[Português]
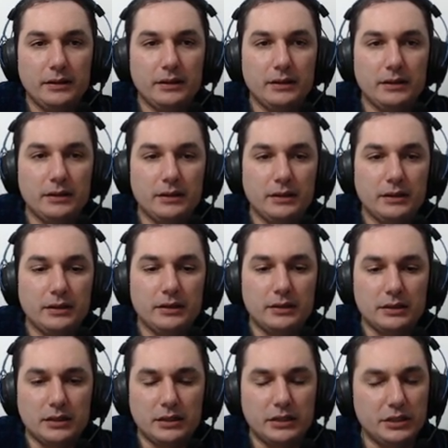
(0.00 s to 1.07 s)

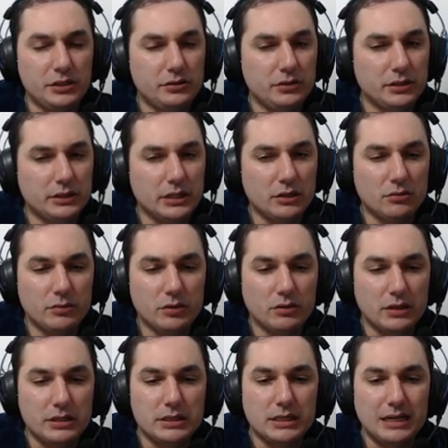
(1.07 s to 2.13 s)
E acredito que está no meu
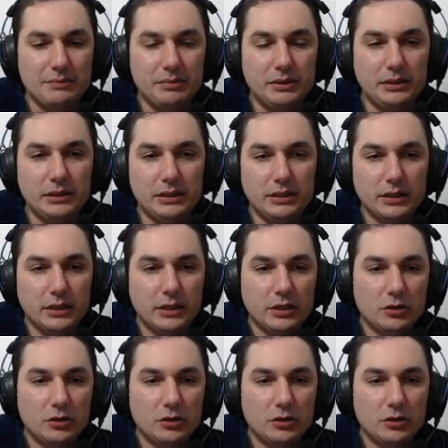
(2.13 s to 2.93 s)
WhatsApp que